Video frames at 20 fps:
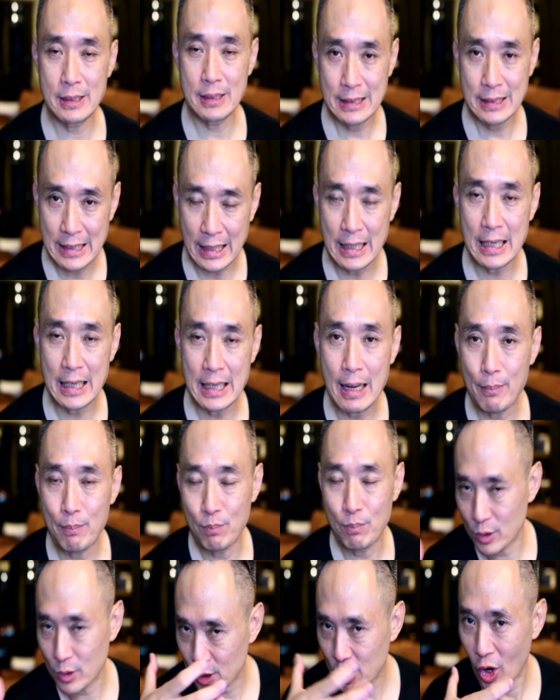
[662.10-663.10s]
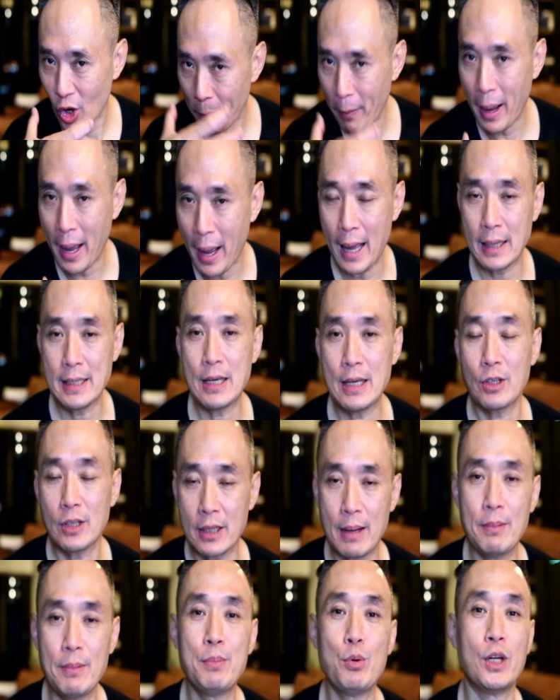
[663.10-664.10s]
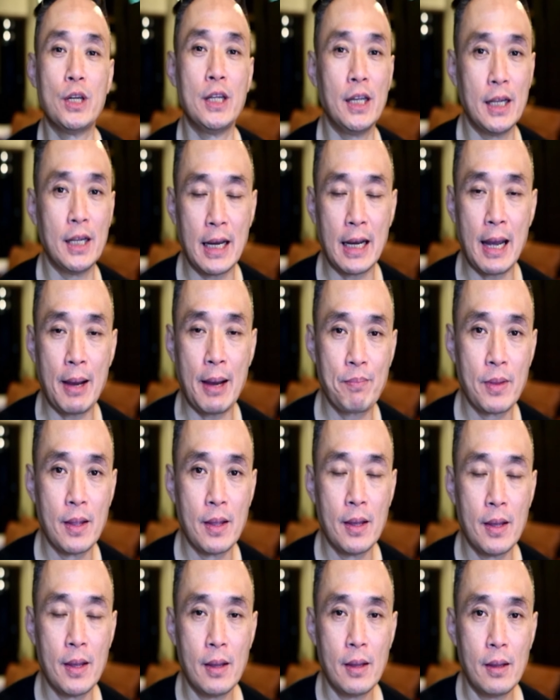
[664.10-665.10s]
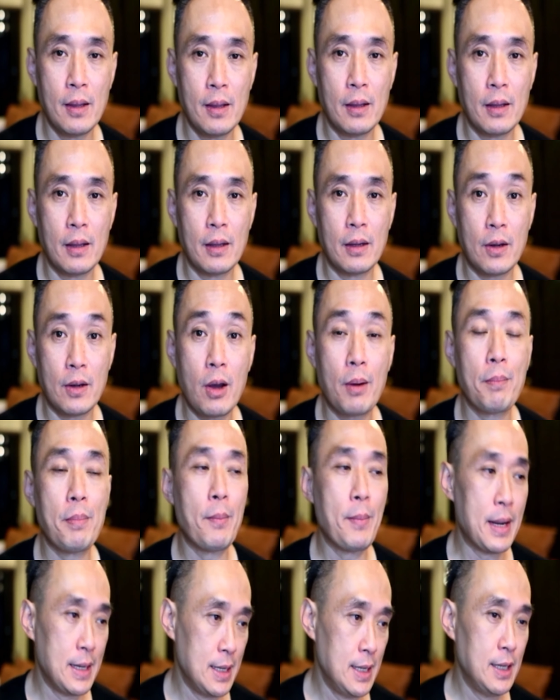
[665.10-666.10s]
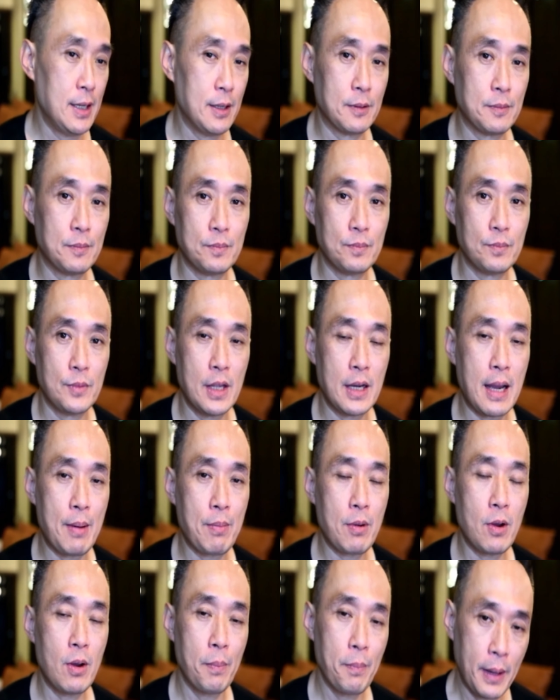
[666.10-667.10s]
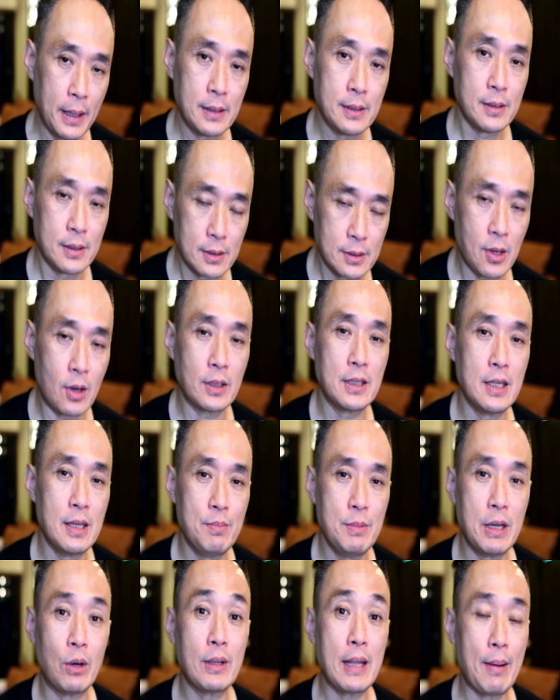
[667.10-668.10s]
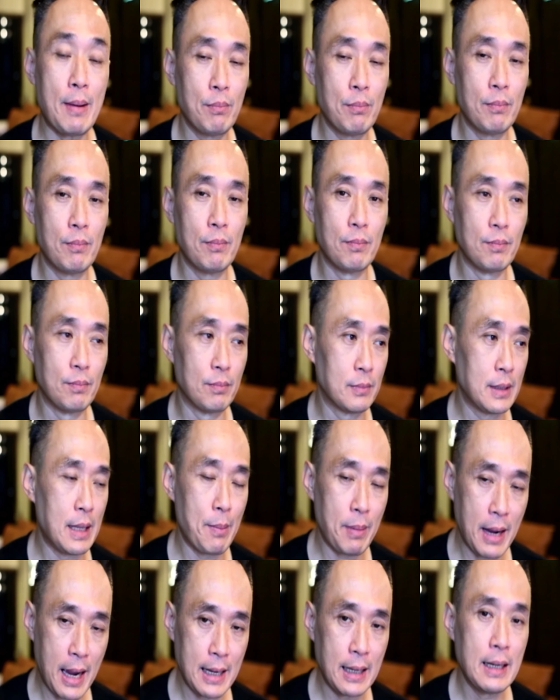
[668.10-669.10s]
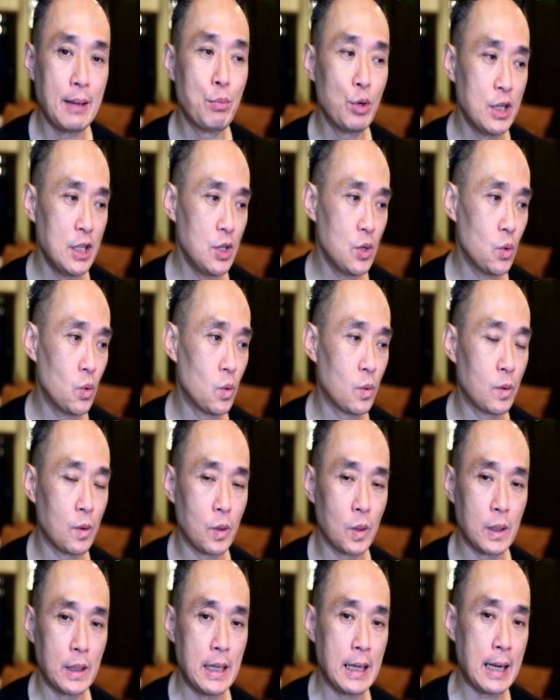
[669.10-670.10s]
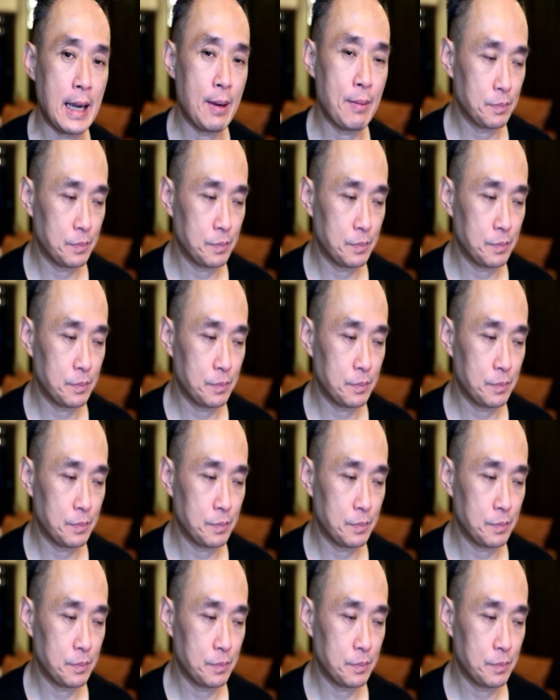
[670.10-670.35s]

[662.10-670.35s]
ศัลยกรรมช่องปากที่เขาจะทำในพวกนี้นะครับเนาะประมาณนี้นะครับก็เป็น2ทีมนี้เขาทำงานเรื่องพวกนี้อยู่นะครับ